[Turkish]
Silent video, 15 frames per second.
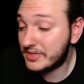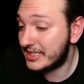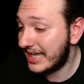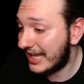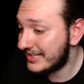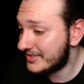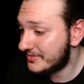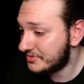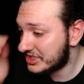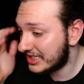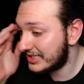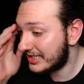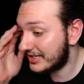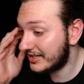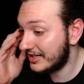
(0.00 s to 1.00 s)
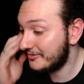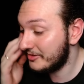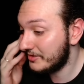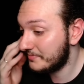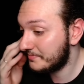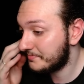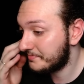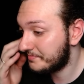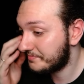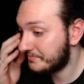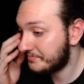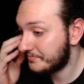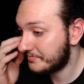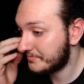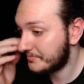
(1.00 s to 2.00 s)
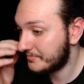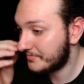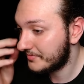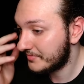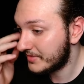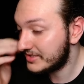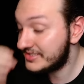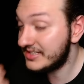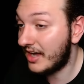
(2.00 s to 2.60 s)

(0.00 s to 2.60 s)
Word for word: ki geldi bir şeyler galiba. Siz